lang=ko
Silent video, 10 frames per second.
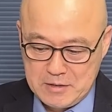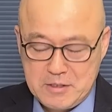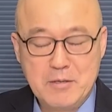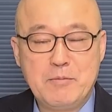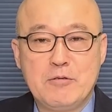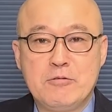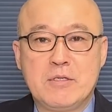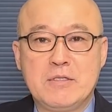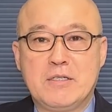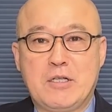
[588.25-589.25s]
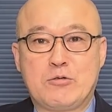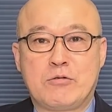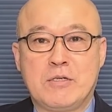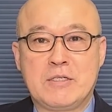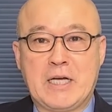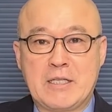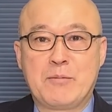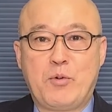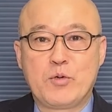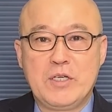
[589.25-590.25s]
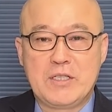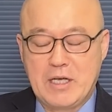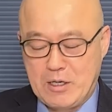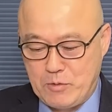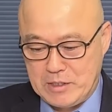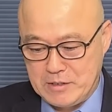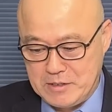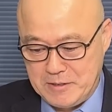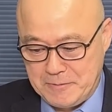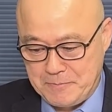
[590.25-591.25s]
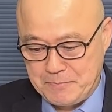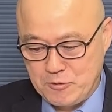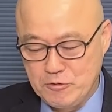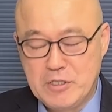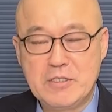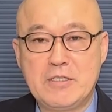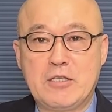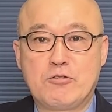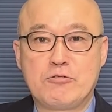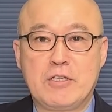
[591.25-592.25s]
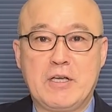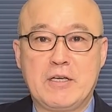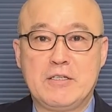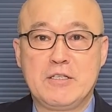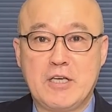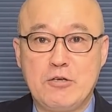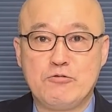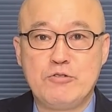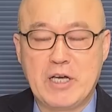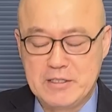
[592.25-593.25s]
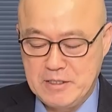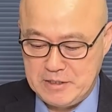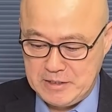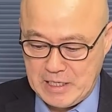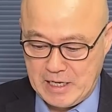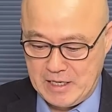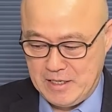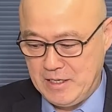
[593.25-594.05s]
지금 뭐 윤석열 대통령 야당 복이 있다라고 하듯이 윤석열 대통령에게는 이게 유리한 것이냐